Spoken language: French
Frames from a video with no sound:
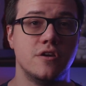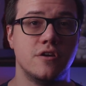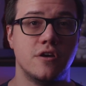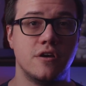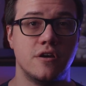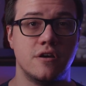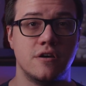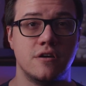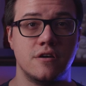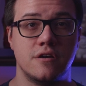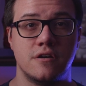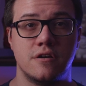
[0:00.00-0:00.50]

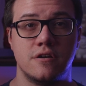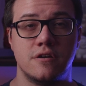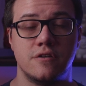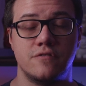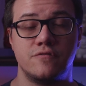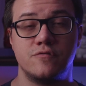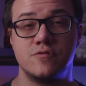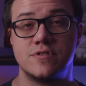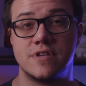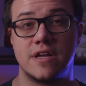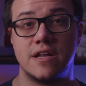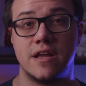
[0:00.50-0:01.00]
euh,
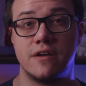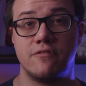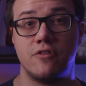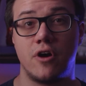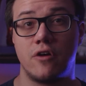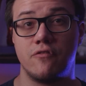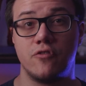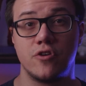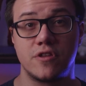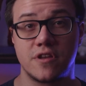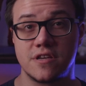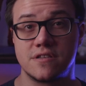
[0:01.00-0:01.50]
vous allez avoir
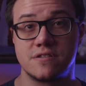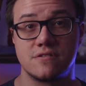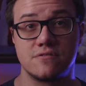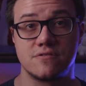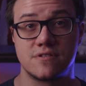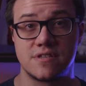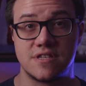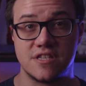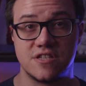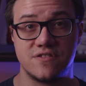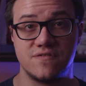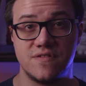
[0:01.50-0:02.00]
votre
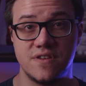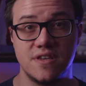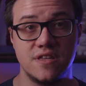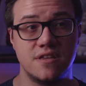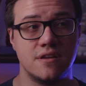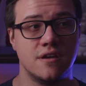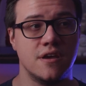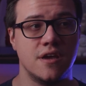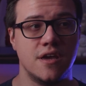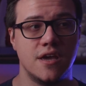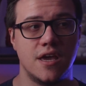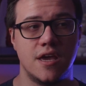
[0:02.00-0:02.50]
essence qui se
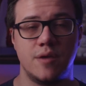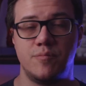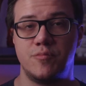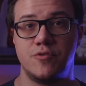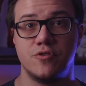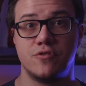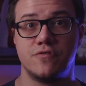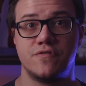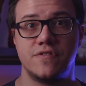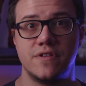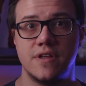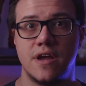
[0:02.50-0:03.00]
vide, et puis
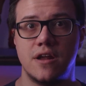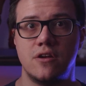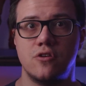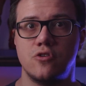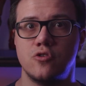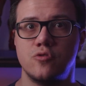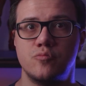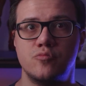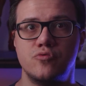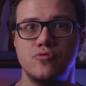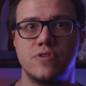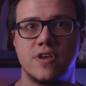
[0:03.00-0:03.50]
au final,
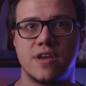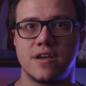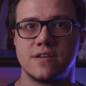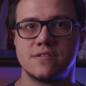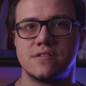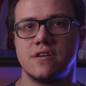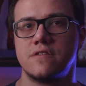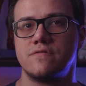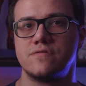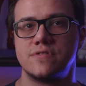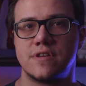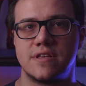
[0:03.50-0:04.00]
au bout de 15
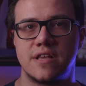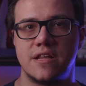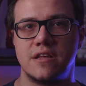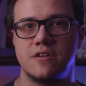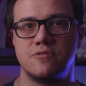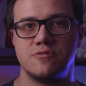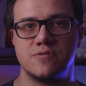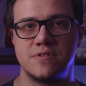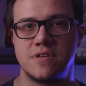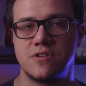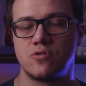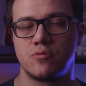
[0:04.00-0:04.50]
heures, vous allez
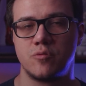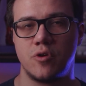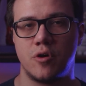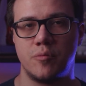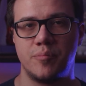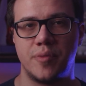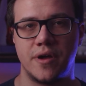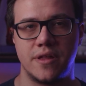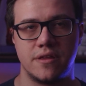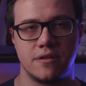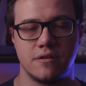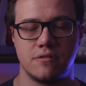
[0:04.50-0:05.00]
aussi tomber en
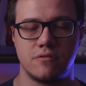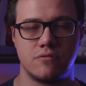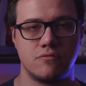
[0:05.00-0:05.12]
panne.